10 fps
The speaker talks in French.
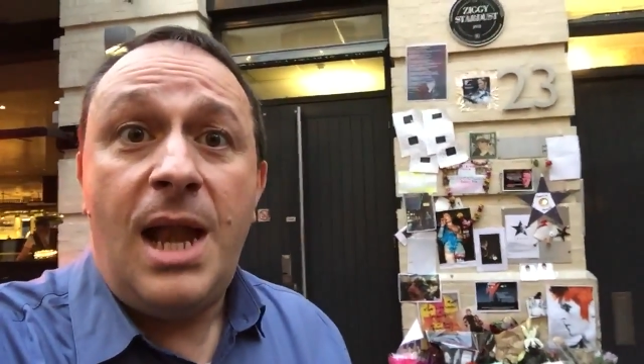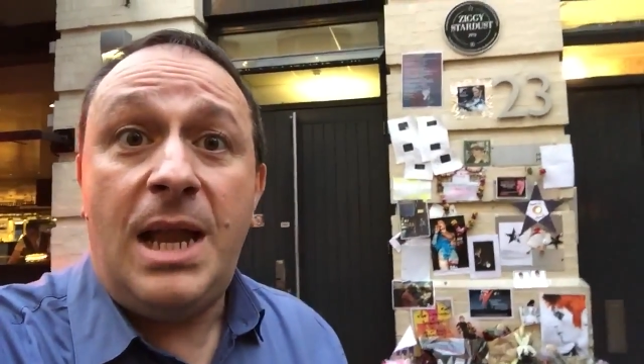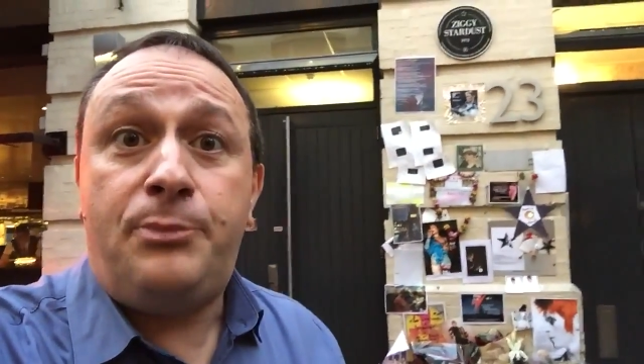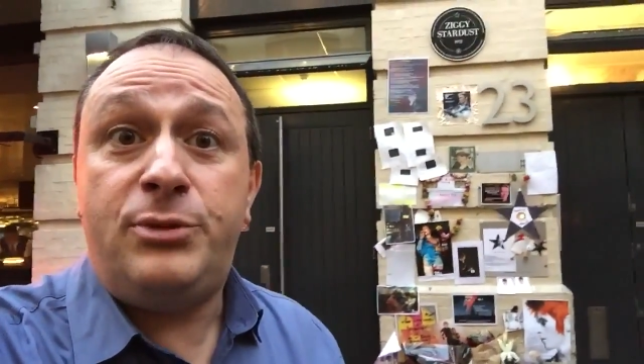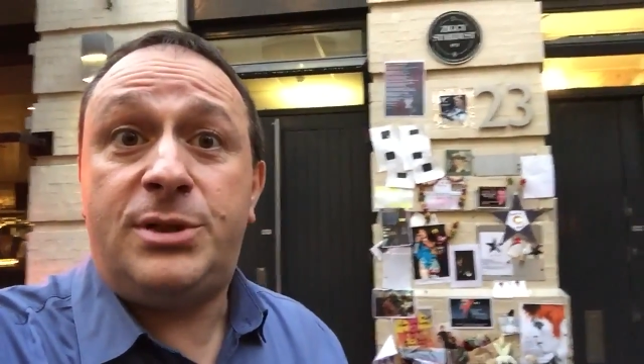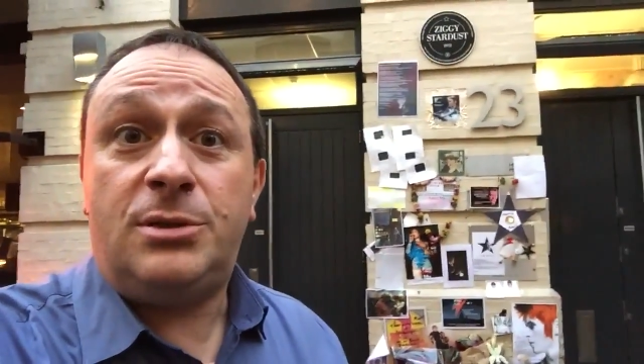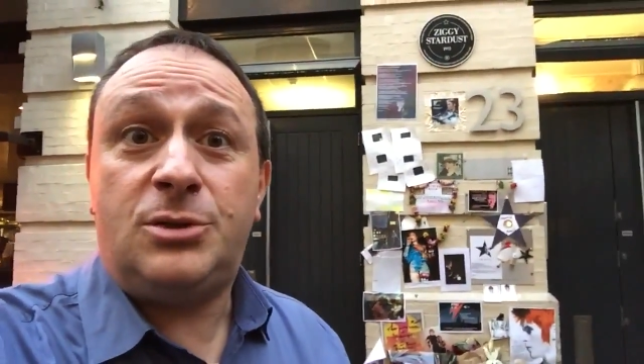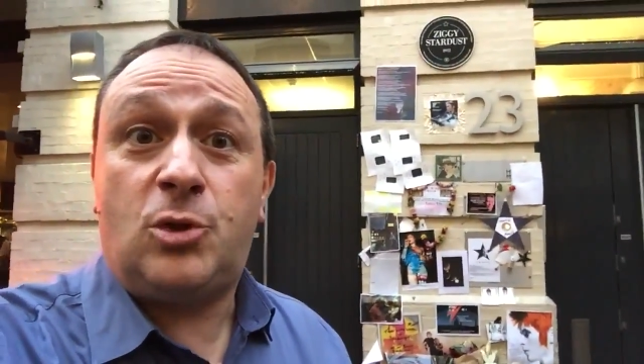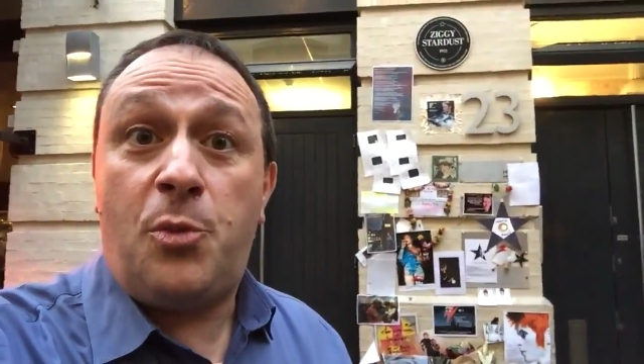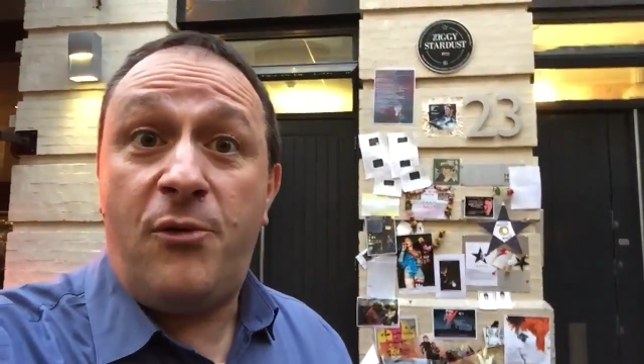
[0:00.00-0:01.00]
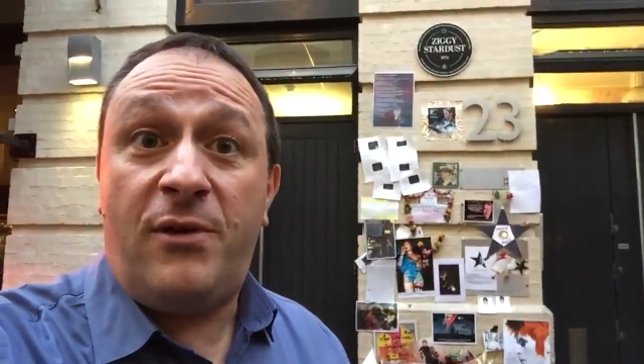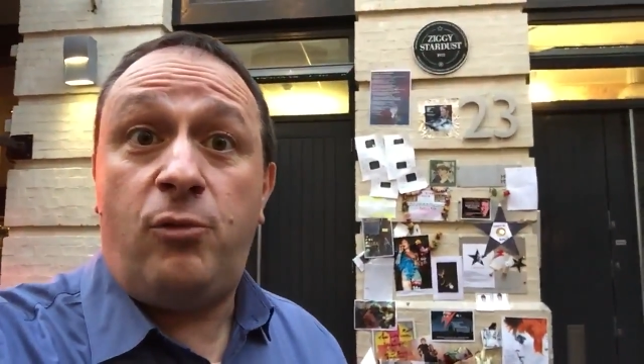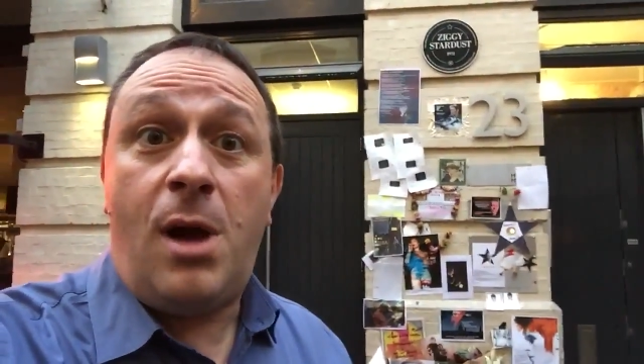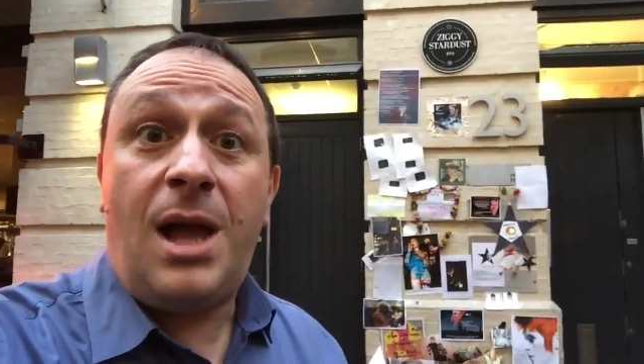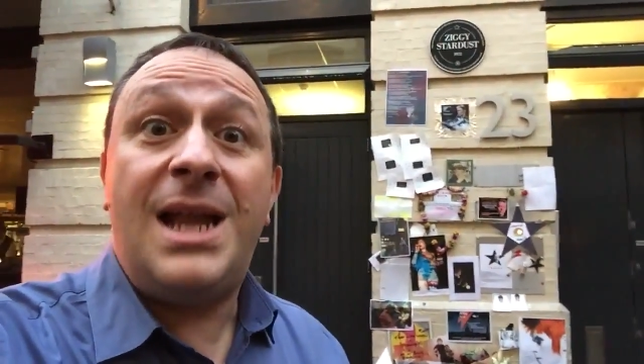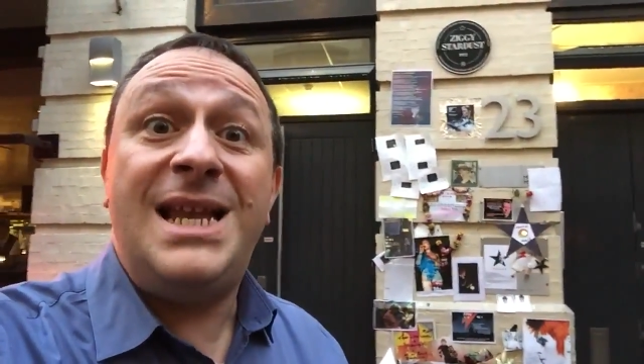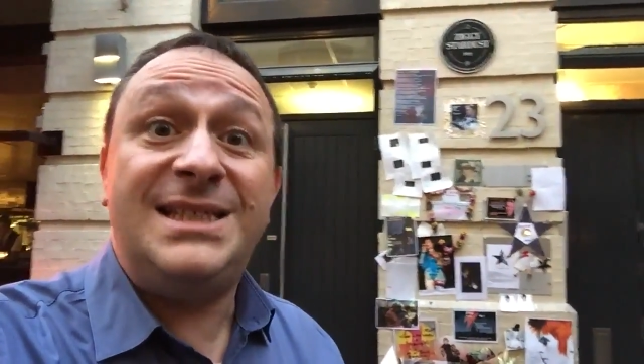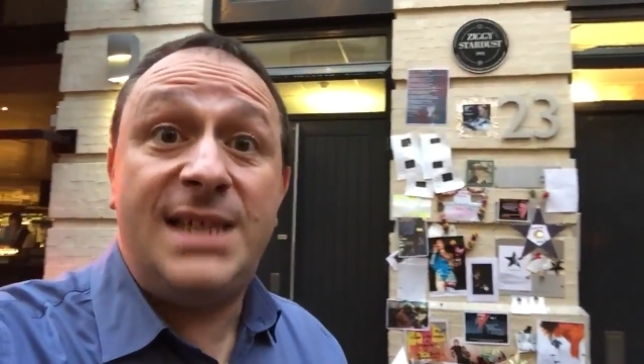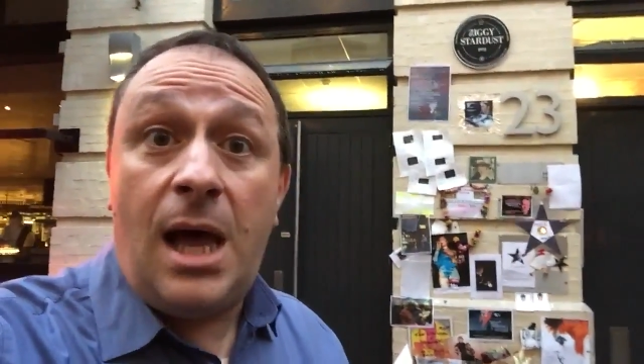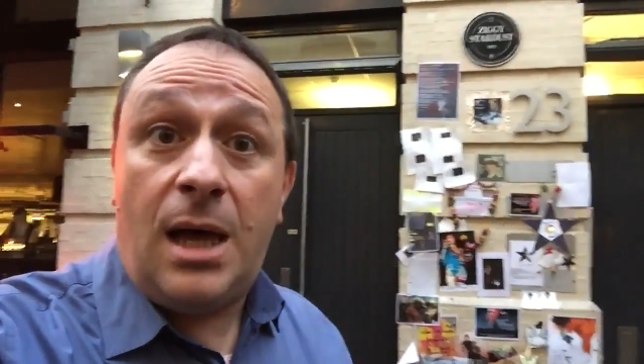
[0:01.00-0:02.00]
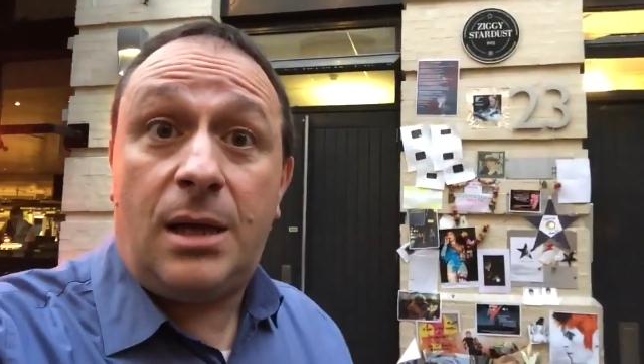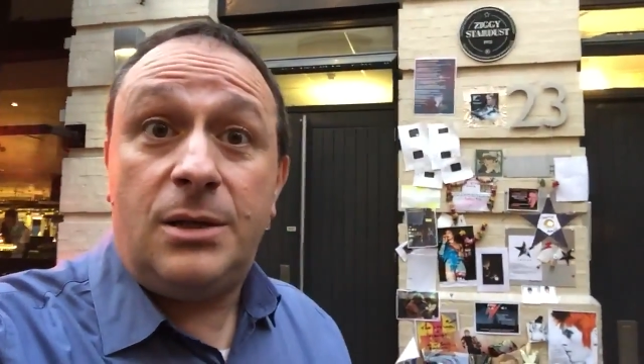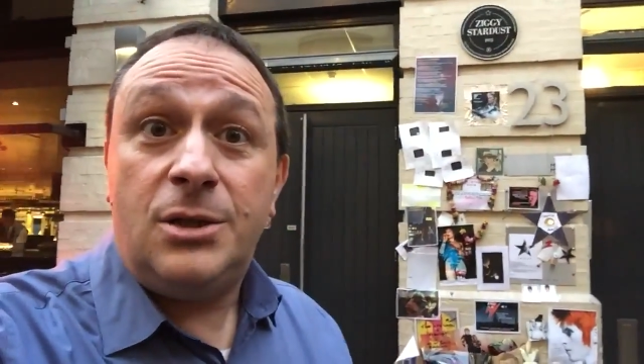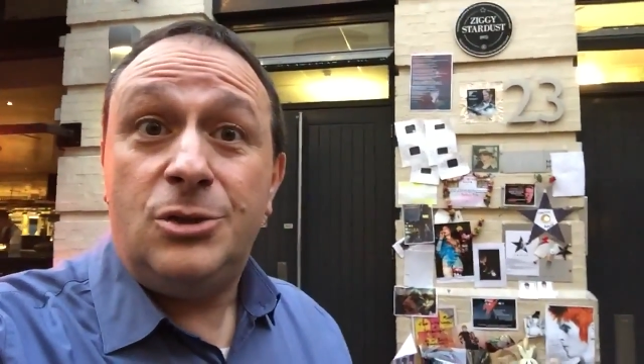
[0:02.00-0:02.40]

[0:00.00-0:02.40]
la puissance que peuvent avoir les arts